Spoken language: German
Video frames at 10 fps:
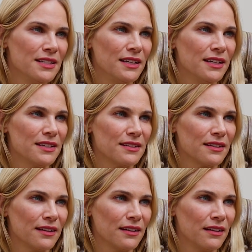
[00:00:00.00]
Sie ist
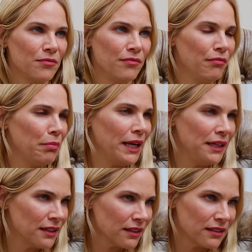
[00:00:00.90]
ähm,
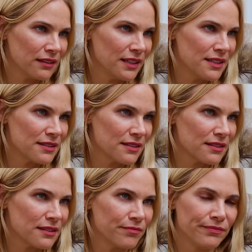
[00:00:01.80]
Berlinerin,
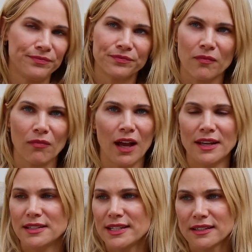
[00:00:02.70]
ist mm,
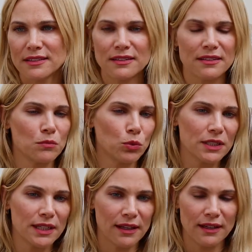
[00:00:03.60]
Architektin, ist
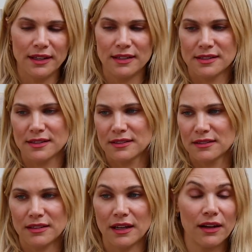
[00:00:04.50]
Mutter,
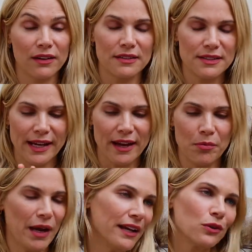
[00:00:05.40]
ist eine sehr
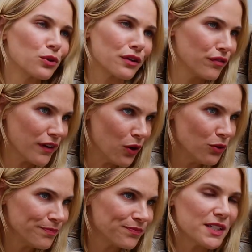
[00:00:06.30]
beeindruckende
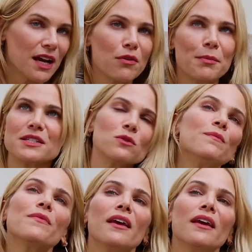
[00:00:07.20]
Frau, sagen wir mal so.